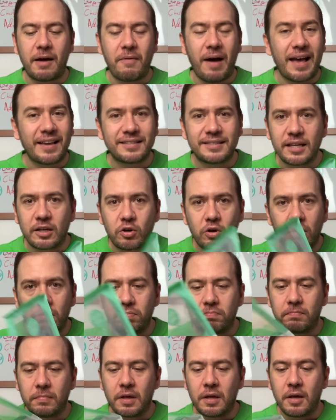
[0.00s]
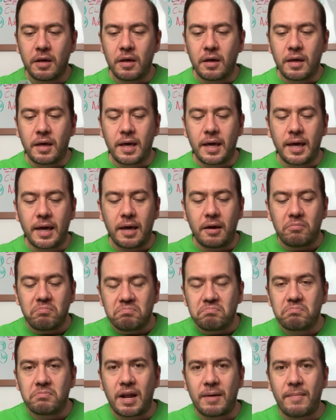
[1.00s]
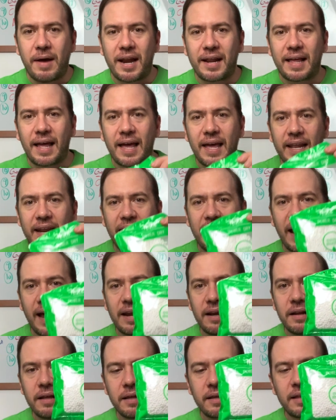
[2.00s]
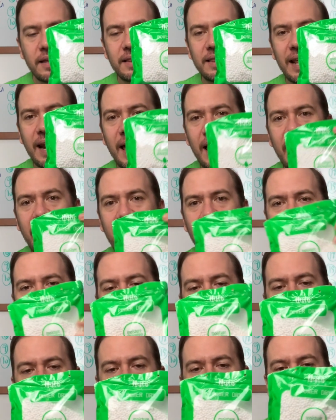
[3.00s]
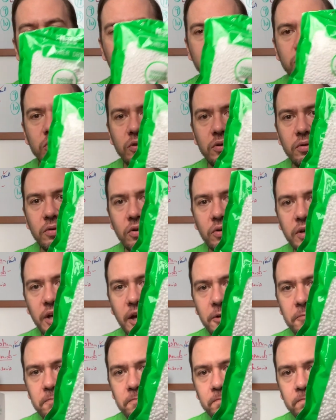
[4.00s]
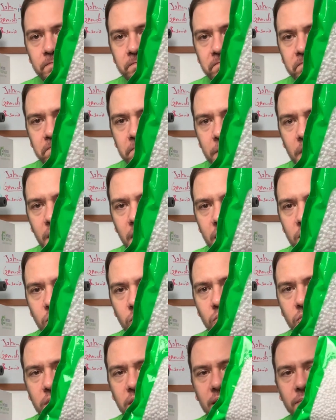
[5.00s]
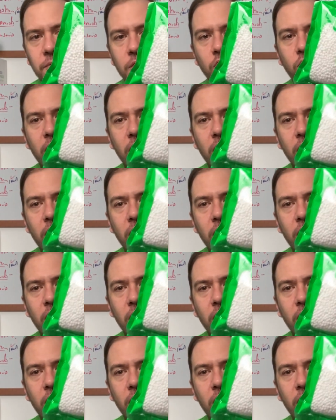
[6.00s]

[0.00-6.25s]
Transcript: básico, eh, una marca general, trae el producto, ¿ok? Esto es un químico